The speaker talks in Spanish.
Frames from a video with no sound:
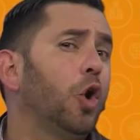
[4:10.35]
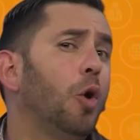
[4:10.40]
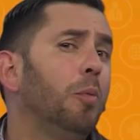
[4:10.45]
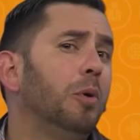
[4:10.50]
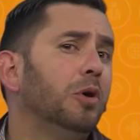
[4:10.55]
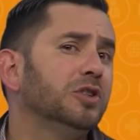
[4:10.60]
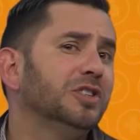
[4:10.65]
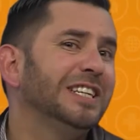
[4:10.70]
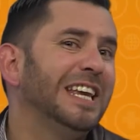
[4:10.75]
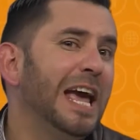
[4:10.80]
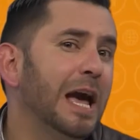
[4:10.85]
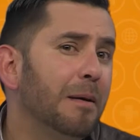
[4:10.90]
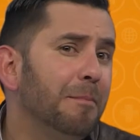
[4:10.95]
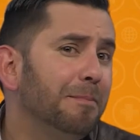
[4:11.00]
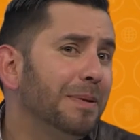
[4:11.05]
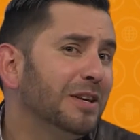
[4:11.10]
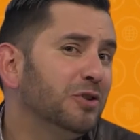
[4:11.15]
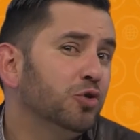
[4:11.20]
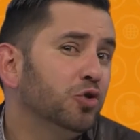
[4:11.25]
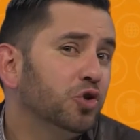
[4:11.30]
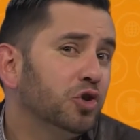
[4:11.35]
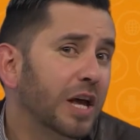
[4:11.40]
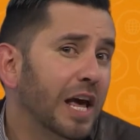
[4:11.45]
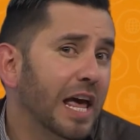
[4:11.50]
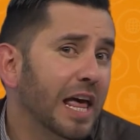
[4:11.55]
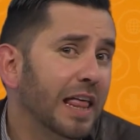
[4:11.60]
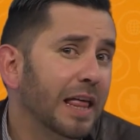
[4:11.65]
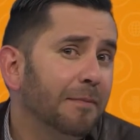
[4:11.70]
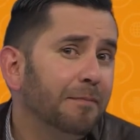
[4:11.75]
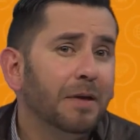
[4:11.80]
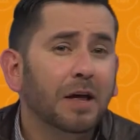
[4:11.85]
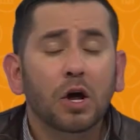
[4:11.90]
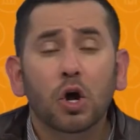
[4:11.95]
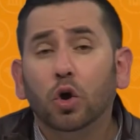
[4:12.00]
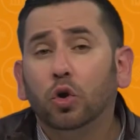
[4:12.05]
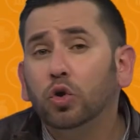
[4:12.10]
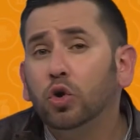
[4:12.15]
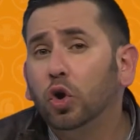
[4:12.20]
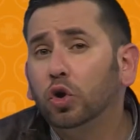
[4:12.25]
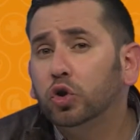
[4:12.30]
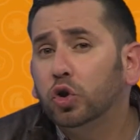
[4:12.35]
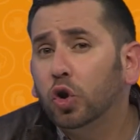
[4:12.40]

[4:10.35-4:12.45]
como siempre sucede, no